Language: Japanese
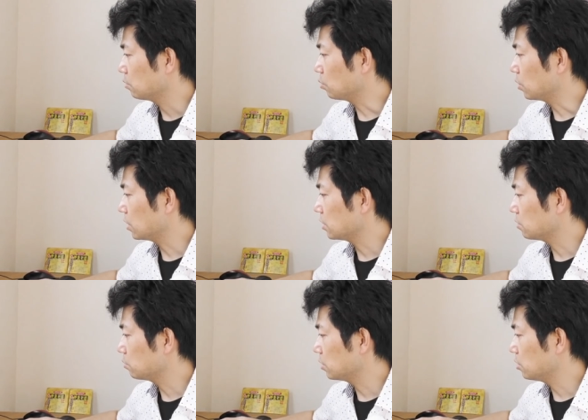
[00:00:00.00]
ご解
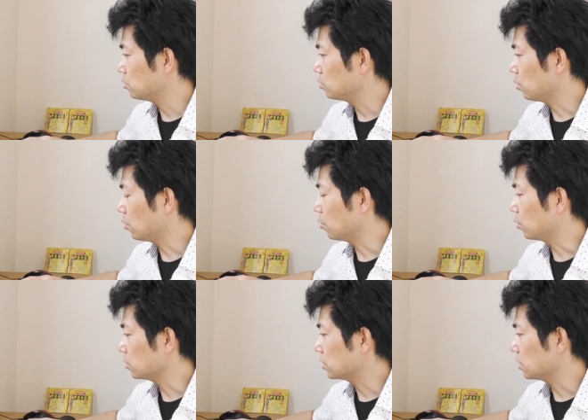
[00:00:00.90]
約理由を
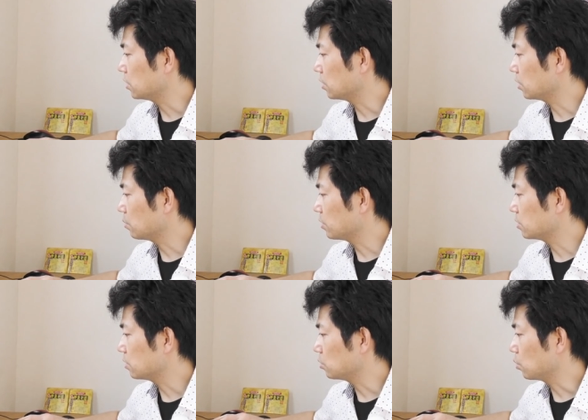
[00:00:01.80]
お教えいただけま
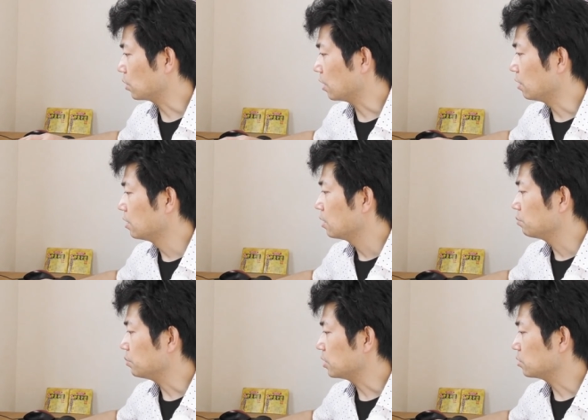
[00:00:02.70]
すでしょうか
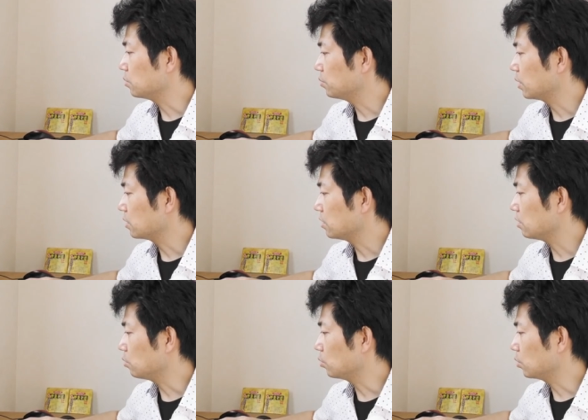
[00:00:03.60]
別のプラン
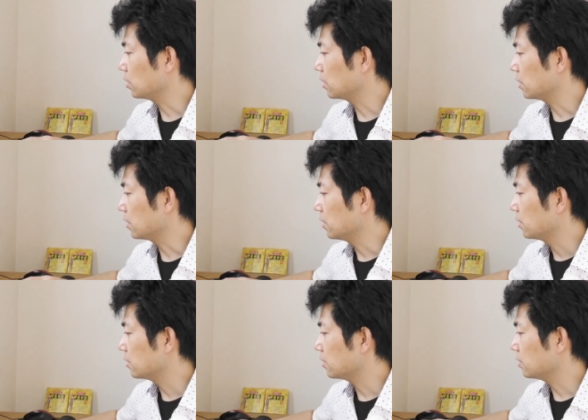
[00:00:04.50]
にお乗り換え、
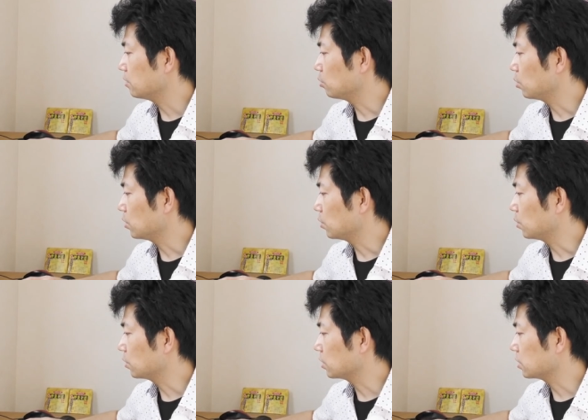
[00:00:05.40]
短期のご利
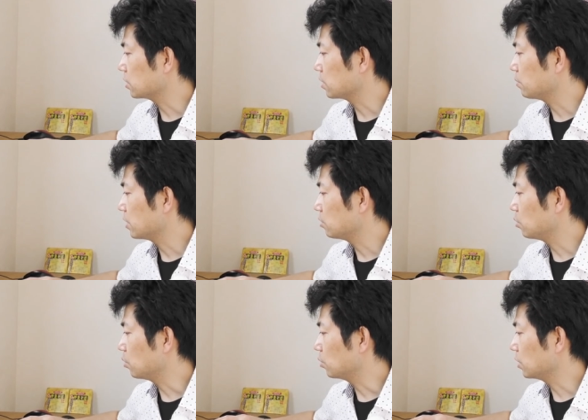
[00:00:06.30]
用、他社様へ
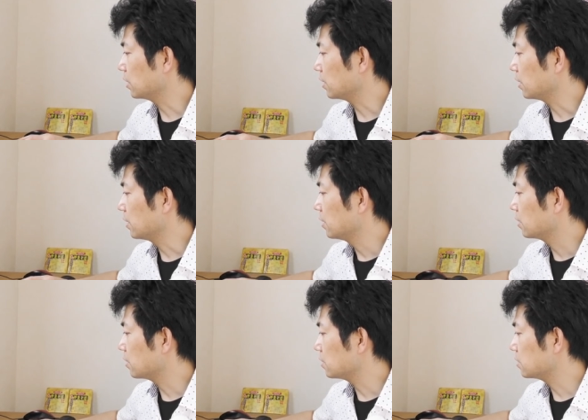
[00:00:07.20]
のお乗り換え、
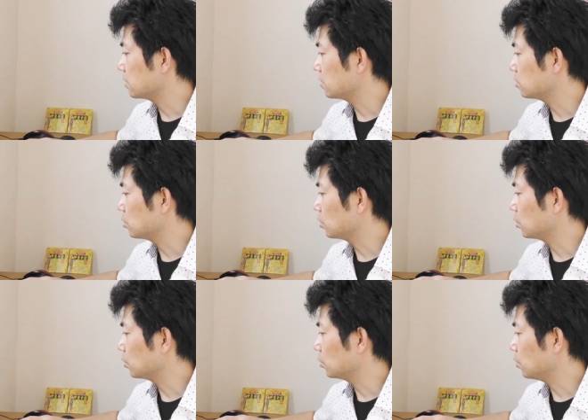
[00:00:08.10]
回線状
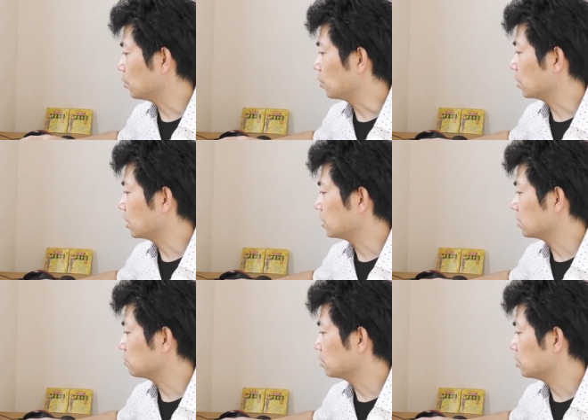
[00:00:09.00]
況等解
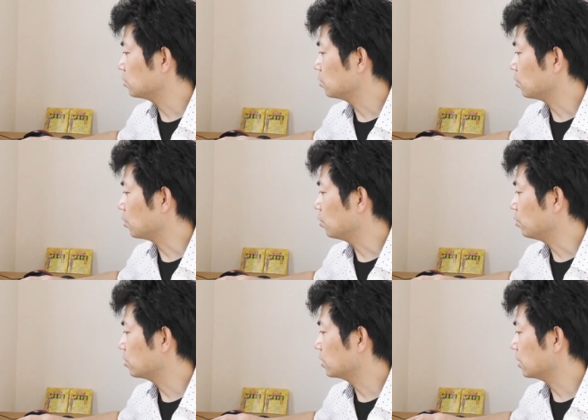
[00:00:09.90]
約理由の項
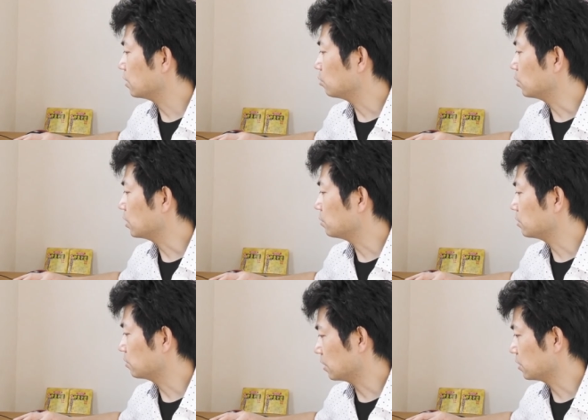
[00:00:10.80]
目からお選
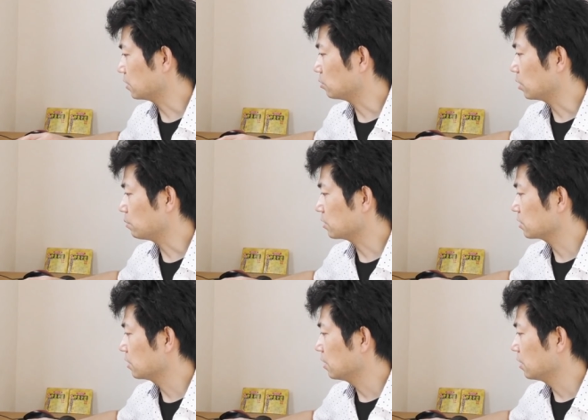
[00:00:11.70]
びくださいとあります。